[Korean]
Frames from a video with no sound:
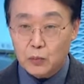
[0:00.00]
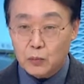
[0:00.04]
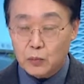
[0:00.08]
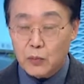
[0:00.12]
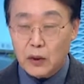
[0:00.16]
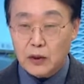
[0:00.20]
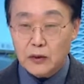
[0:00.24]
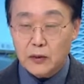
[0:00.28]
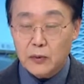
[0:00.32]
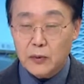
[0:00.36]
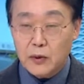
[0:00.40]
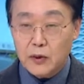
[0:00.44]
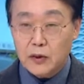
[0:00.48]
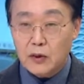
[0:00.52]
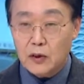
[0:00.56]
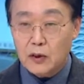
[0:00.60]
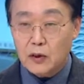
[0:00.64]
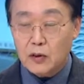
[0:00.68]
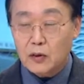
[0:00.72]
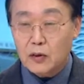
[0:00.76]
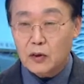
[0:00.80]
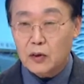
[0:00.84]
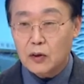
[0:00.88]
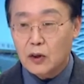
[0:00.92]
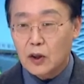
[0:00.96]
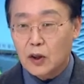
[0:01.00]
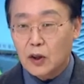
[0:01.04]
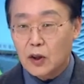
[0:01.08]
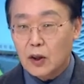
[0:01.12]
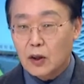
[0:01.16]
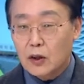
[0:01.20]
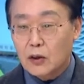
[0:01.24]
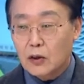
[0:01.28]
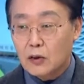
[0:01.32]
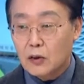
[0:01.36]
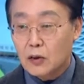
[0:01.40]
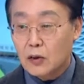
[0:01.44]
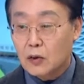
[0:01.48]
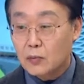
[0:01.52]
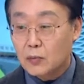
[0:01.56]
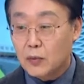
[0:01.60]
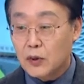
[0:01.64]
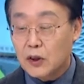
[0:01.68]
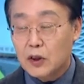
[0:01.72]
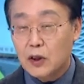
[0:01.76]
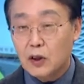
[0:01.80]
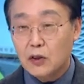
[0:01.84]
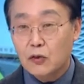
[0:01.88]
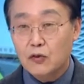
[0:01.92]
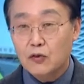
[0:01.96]
말씀하신 대로 어,
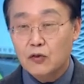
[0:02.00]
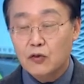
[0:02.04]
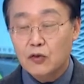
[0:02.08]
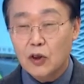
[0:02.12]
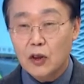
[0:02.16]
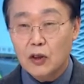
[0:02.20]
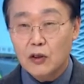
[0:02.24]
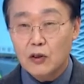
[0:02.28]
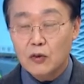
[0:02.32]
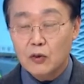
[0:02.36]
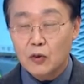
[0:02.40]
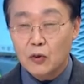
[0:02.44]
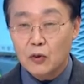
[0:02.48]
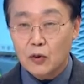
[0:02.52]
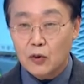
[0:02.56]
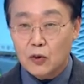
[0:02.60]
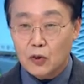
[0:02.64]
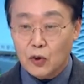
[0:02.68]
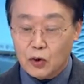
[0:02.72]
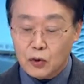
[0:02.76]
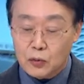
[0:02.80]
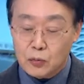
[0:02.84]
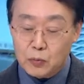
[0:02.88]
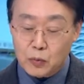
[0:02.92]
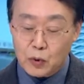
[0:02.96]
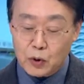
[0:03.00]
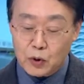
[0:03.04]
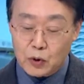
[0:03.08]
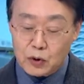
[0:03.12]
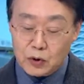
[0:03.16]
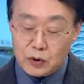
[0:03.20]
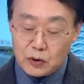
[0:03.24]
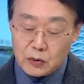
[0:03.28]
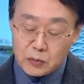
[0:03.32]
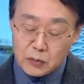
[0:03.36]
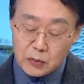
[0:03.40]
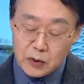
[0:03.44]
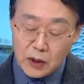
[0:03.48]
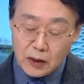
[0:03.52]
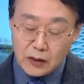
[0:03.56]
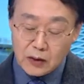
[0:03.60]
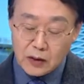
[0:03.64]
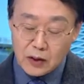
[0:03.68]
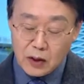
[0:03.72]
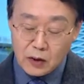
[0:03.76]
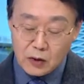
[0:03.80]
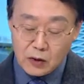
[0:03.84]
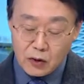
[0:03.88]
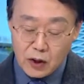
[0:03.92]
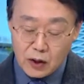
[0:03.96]
미제 주자는 또뭐 다른
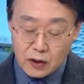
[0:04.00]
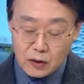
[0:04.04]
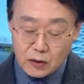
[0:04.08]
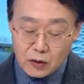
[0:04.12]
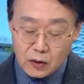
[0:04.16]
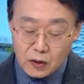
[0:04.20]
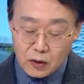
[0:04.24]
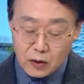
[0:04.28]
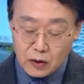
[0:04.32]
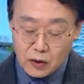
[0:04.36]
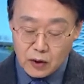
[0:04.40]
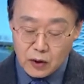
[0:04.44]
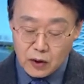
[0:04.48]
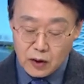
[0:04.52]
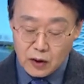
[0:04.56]
데로 가 있고